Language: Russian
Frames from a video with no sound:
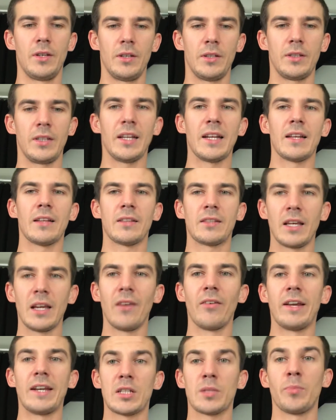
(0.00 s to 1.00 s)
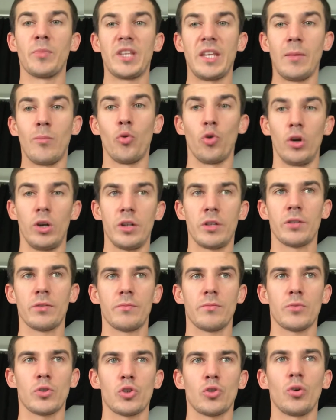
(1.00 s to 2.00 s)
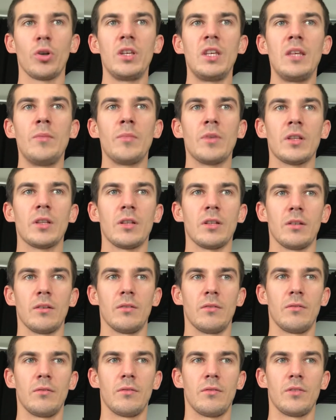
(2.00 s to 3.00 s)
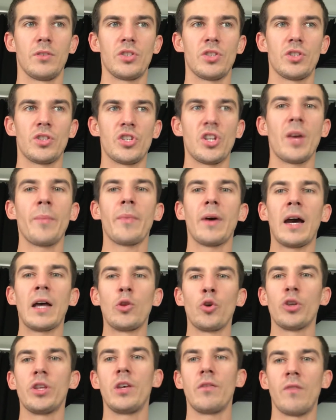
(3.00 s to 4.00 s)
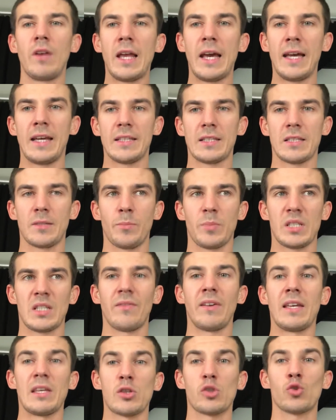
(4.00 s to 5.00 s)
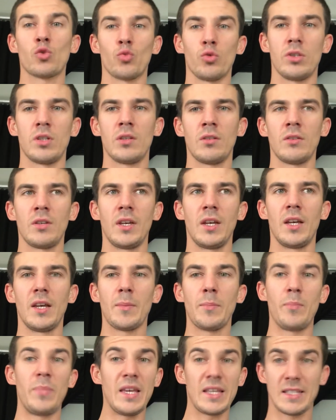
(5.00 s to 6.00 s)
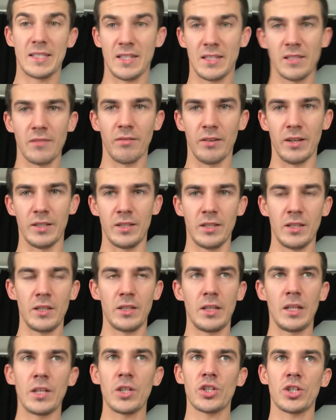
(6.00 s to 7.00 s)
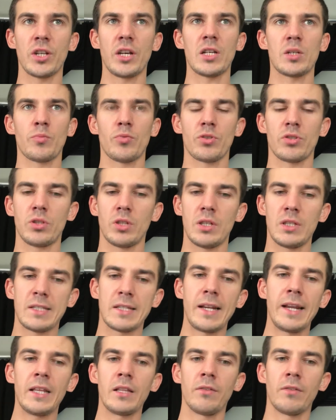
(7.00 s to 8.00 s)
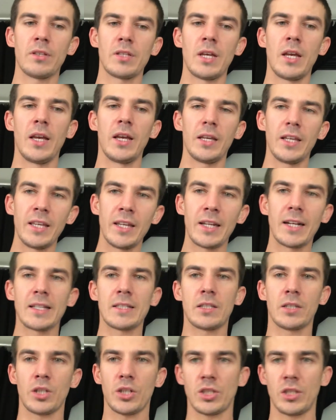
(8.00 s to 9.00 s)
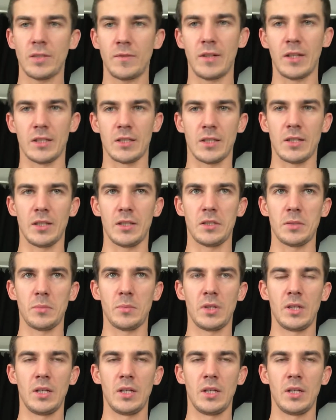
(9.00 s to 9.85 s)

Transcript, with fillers: ты, ты говоришь «мне больно», что именно – чем оно является по своей сути, без называния, и ты начинаешь просто исследовать и разотождествляться с этим.